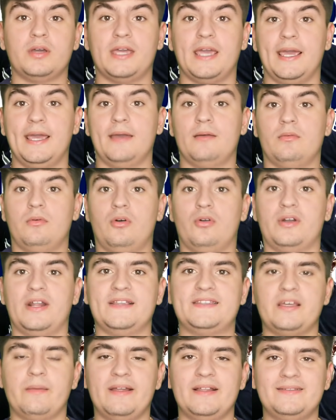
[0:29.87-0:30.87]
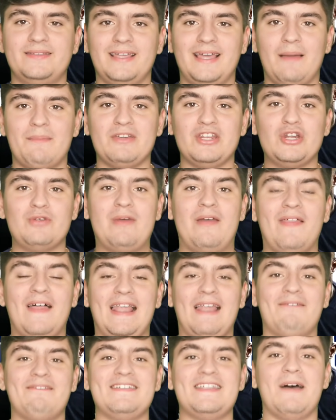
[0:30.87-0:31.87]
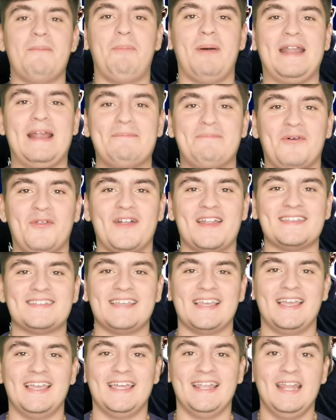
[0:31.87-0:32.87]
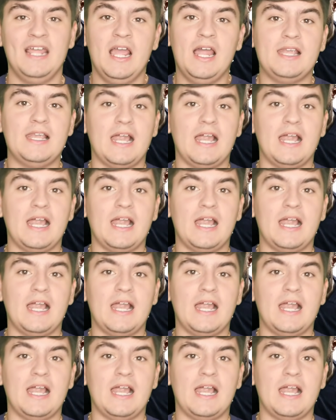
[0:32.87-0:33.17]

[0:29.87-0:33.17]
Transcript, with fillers: que honestamente a mí no me da la vida para poder seguir